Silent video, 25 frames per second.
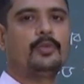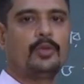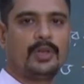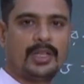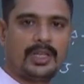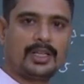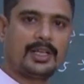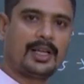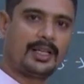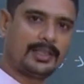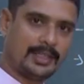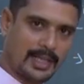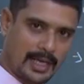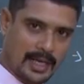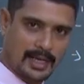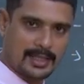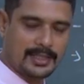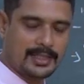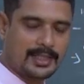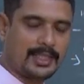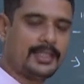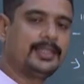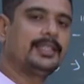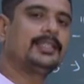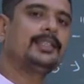পরীক্ষাতে
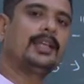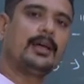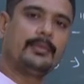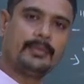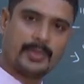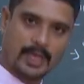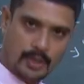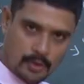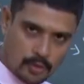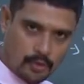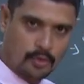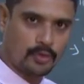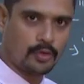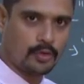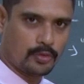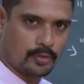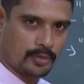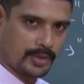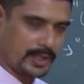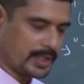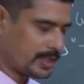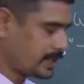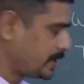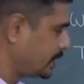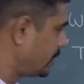আসে যেটা আমরা লক্ষ্য
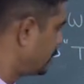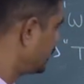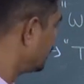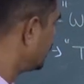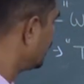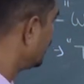করেছি